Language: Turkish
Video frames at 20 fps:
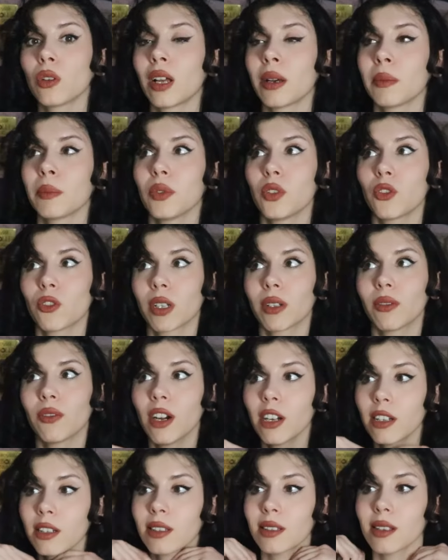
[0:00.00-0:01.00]
olan bir şey
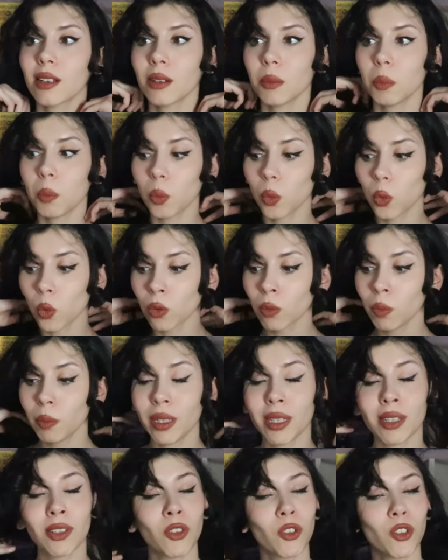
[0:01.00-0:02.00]
varsa bu
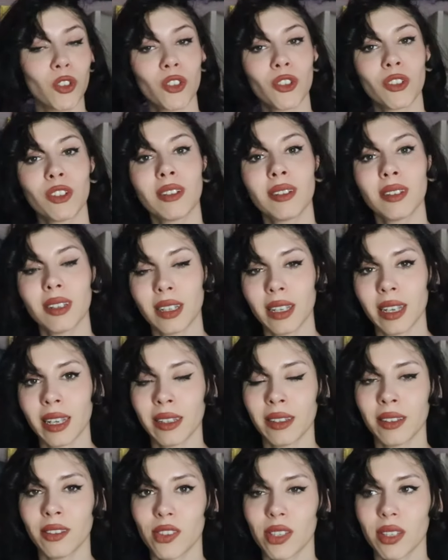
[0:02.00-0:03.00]
bilinç dışının ta
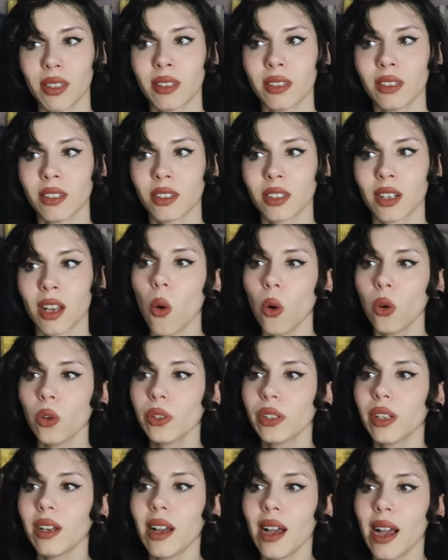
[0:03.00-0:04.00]
kendisidir.
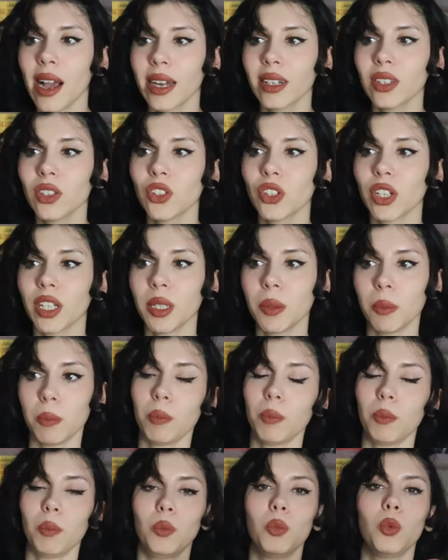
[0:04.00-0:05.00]
Orada her şey
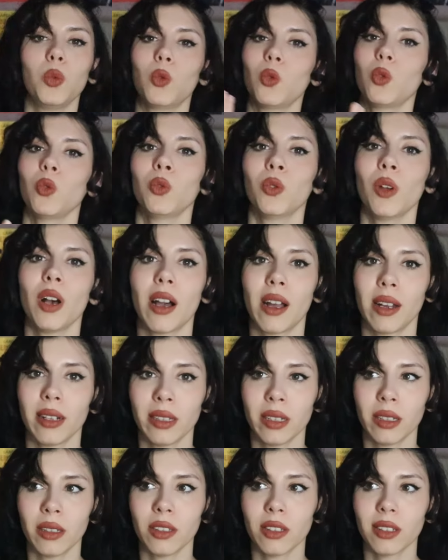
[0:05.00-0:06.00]
bütün
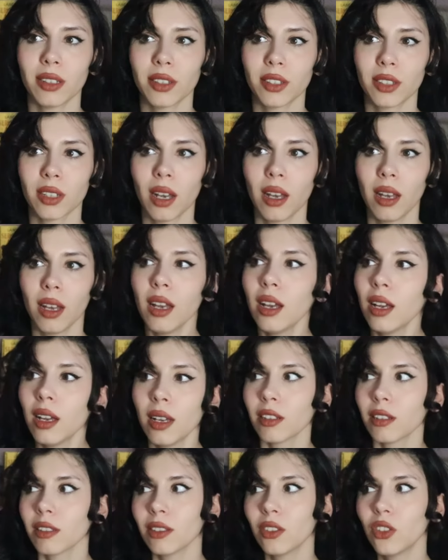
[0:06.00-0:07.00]
haldedir
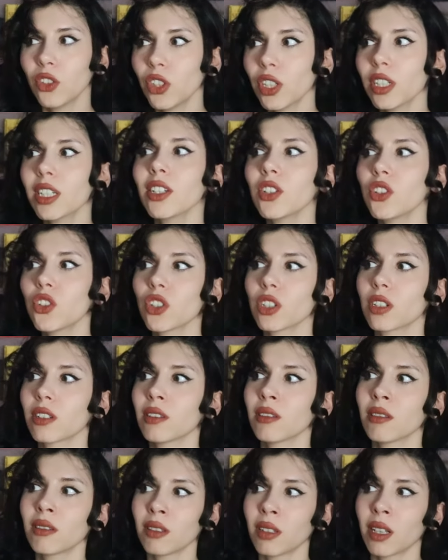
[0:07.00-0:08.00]
dışarıya
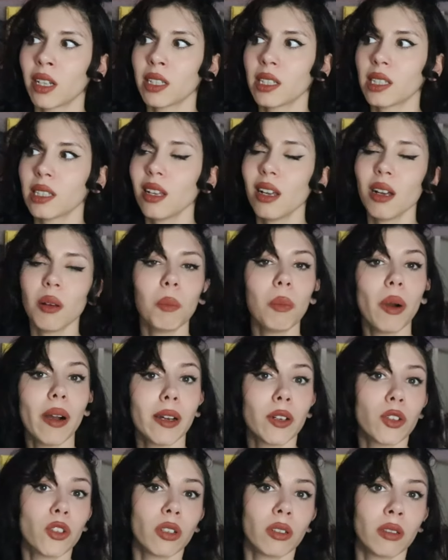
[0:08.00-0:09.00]
çıktığında ise
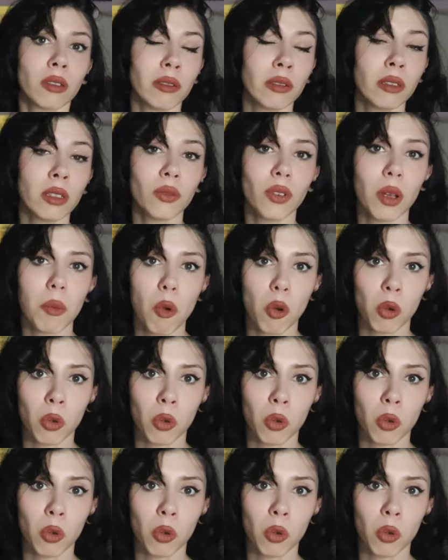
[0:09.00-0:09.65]
parçalanır ve